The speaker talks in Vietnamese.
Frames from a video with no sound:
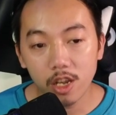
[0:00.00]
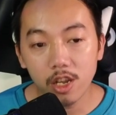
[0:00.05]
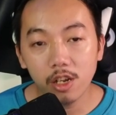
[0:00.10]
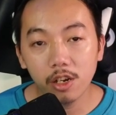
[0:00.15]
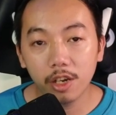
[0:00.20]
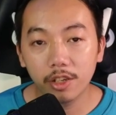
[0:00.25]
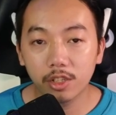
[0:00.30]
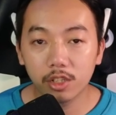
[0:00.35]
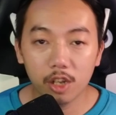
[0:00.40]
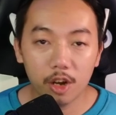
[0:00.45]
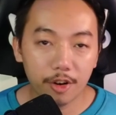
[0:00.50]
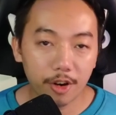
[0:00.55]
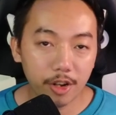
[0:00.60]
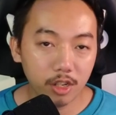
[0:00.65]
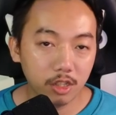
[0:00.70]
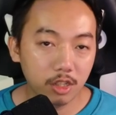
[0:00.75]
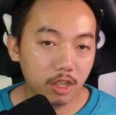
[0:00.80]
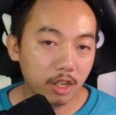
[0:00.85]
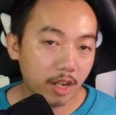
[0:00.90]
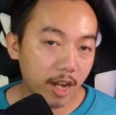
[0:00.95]
hay storage
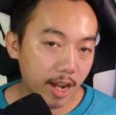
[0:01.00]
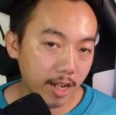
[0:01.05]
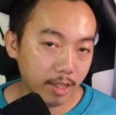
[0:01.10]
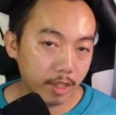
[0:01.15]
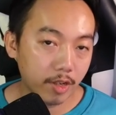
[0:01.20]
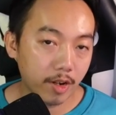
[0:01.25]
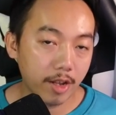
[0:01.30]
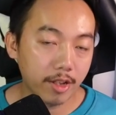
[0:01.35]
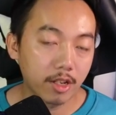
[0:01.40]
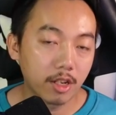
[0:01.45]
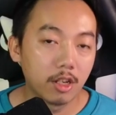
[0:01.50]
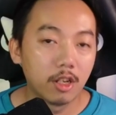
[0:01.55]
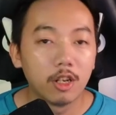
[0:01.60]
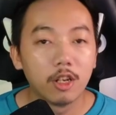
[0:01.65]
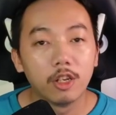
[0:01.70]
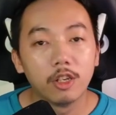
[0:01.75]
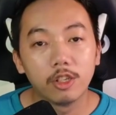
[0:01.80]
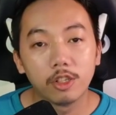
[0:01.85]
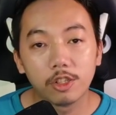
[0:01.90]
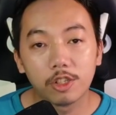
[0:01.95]
chỉ ca storage,
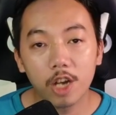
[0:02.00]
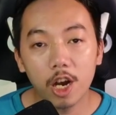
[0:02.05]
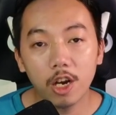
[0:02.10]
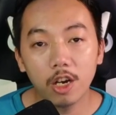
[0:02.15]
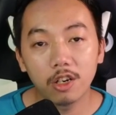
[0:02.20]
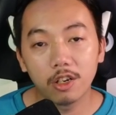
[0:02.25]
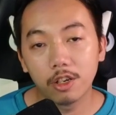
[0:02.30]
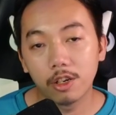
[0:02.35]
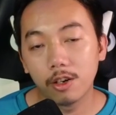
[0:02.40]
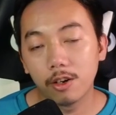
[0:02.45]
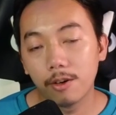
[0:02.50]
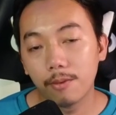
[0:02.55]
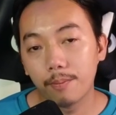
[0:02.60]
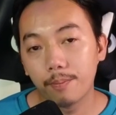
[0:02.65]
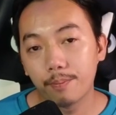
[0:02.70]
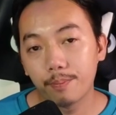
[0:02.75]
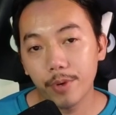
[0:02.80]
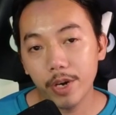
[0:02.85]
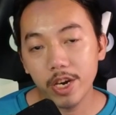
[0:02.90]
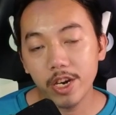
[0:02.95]
chẳng,
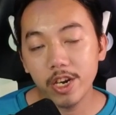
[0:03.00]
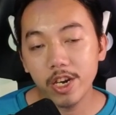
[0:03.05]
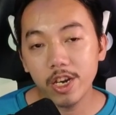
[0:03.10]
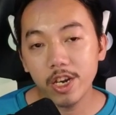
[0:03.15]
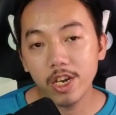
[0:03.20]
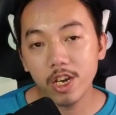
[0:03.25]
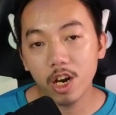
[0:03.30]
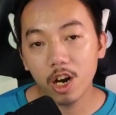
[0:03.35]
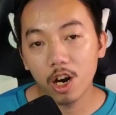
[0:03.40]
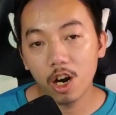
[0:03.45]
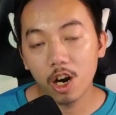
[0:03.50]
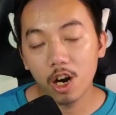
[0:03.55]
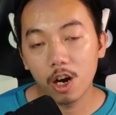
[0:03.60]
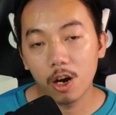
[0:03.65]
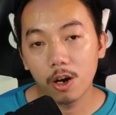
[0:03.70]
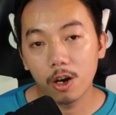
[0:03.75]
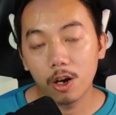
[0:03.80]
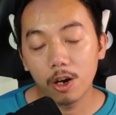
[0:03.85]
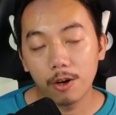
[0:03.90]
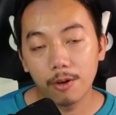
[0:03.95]
vì
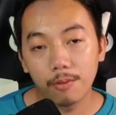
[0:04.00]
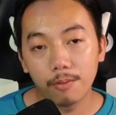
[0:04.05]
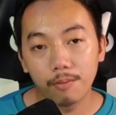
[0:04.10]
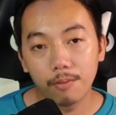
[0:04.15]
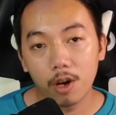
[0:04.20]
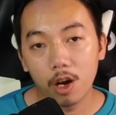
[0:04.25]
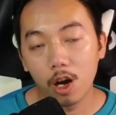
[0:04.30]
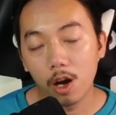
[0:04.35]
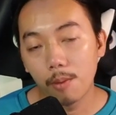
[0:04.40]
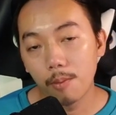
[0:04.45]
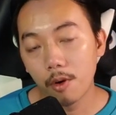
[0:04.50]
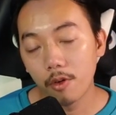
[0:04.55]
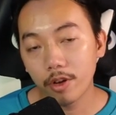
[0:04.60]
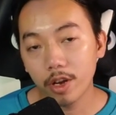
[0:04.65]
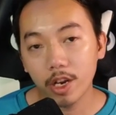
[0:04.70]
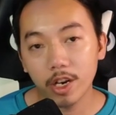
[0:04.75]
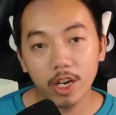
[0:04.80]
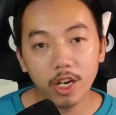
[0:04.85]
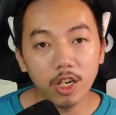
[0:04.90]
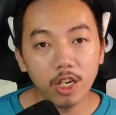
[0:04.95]
ờ ờ một
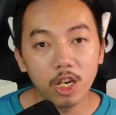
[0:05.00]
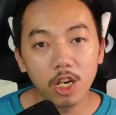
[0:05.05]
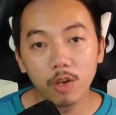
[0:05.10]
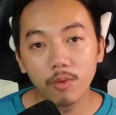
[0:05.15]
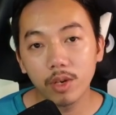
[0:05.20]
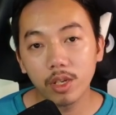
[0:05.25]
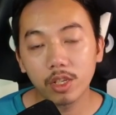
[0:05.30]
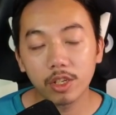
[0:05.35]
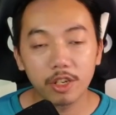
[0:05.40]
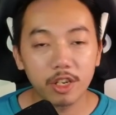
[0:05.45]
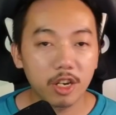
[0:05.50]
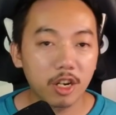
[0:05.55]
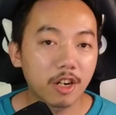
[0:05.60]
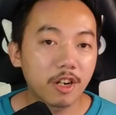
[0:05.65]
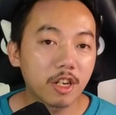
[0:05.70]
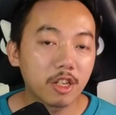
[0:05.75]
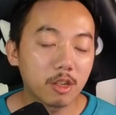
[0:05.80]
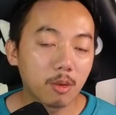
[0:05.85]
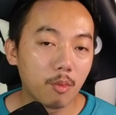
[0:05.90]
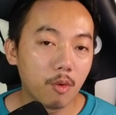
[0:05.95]
nghe nó cứ bây giờ điện
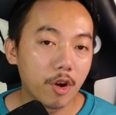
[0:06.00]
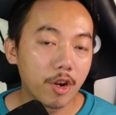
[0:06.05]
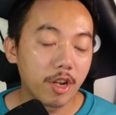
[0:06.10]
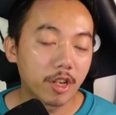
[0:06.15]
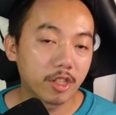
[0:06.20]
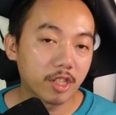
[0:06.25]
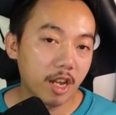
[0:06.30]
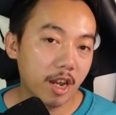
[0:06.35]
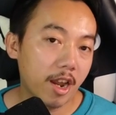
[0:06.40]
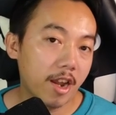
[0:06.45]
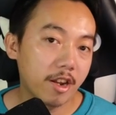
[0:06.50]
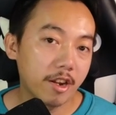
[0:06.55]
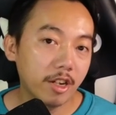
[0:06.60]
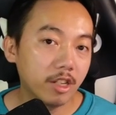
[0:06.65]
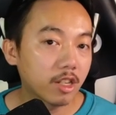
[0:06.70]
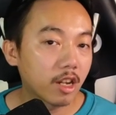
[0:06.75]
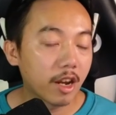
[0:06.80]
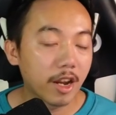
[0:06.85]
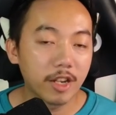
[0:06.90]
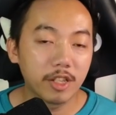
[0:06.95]
này cho mọi lần tặng iOS
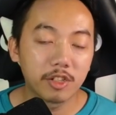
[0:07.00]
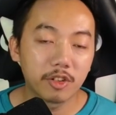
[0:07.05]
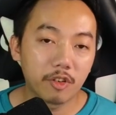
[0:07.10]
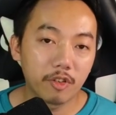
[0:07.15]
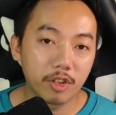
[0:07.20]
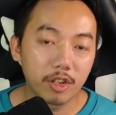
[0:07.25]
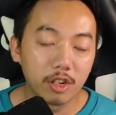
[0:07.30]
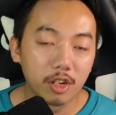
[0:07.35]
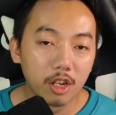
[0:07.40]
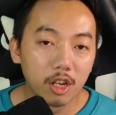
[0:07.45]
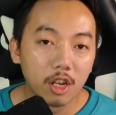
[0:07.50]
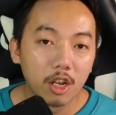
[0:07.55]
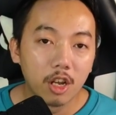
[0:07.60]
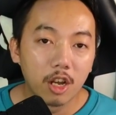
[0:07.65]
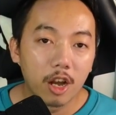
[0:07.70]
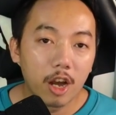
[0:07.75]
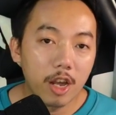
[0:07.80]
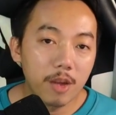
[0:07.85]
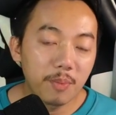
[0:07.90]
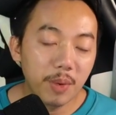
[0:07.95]
tặng Android.
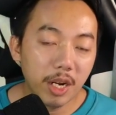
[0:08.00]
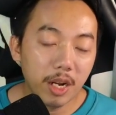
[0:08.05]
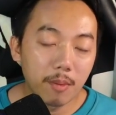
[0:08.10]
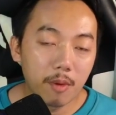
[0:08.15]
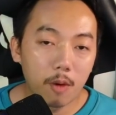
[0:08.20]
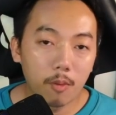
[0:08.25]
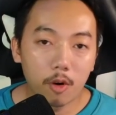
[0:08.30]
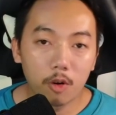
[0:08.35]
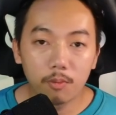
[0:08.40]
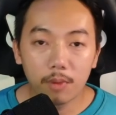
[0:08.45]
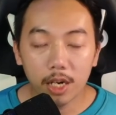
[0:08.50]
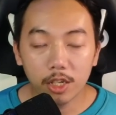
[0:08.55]
Hay bây giờ bóng bóng